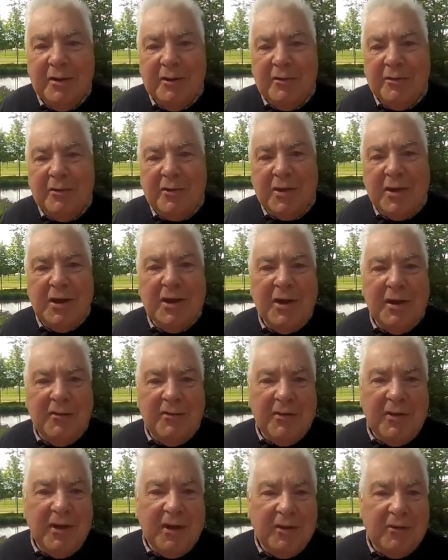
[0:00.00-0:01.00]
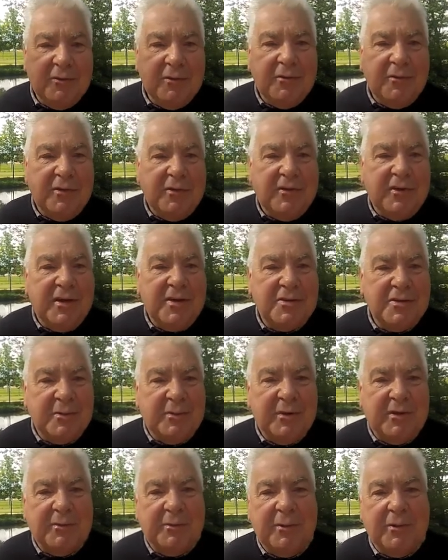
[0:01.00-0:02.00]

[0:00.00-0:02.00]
ce qu'est la Fédération française de pêche